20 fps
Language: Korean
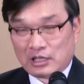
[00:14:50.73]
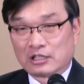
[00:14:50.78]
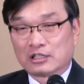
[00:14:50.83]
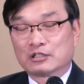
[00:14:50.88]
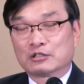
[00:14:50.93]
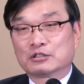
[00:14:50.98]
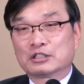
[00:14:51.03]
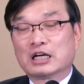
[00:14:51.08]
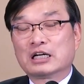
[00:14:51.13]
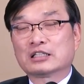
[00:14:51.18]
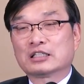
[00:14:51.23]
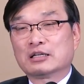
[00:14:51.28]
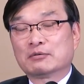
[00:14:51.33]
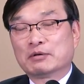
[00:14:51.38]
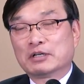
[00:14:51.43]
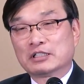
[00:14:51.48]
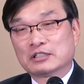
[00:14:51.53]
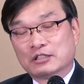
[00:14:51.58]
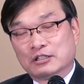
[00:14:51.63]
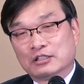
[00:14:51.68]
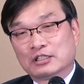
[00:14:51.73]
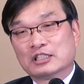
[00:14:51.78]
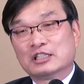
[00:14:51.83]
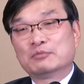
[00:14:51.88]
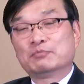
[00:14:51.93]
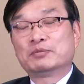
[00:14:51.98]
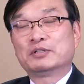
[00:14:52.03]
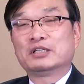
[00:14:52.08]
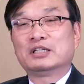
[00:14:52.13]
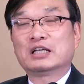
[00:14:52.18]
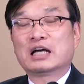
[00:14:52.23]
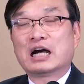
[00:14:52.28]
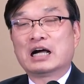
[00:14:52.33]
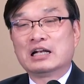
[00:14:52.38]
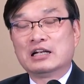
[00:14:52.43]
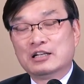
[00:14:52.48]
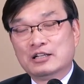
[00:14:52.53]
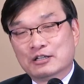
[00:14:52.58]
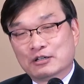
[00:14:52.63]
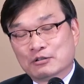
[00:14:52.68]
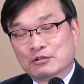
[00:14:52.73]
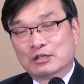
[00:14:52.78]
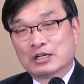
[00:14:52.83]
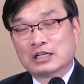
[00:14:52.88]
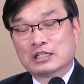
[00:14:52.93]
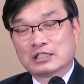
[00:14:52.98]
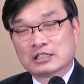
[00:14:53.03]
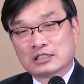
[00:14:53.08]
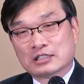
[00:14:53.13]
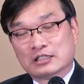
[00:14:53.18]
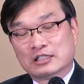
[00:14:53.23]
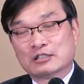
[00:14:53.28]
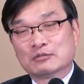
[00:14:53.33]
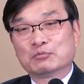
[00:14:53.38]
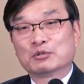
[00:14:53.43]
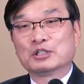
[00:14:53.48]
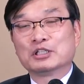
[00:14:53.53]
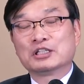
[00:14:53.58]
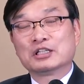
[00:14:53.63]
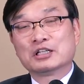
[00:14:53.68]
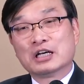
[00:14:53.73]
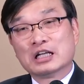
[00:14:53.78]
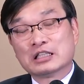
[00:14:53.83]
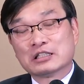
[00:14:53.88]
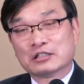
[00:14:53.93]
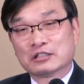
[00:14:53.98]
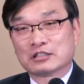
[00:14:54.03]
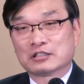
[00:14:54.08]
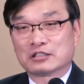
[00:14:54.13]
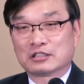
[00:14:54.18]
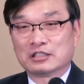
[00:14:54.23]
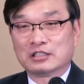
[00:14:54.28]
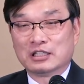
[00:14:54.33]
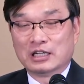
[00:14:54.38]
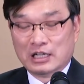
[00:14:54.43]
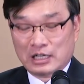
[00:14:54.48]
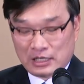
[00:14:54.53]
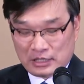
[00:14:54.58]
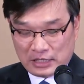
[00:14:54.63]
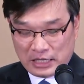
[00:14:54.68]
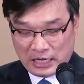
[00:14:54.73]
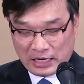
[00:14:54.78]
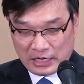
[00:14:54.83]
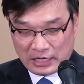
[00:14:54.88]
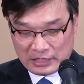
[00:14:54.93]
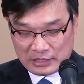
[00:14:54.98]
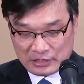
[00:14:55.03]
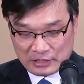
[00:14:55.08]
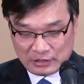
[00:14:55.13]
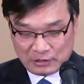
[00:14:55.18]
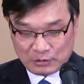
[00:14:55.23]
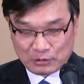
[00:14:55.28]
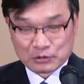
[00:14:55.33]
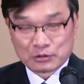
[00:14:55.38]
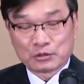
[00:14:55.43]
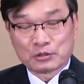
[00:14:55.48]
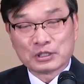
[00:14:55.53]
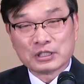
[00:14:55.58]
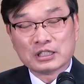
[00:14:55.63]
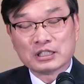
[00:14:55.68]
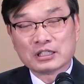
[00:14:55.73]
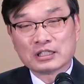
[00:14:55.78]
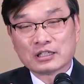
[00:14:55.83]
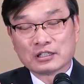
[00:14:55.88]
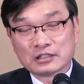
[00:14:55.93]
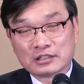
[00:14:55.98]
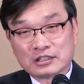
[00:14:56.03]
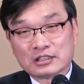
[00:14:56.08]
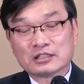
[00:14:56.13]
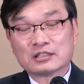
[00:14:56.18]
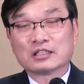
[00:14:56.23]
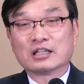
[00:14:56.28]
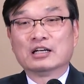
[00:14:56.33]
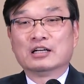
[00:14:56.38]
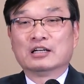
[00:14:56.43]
그리고 상대방을 더 깊이 알려고 하는 것 뭐 이러한 것들을 네 가지 요소 이것이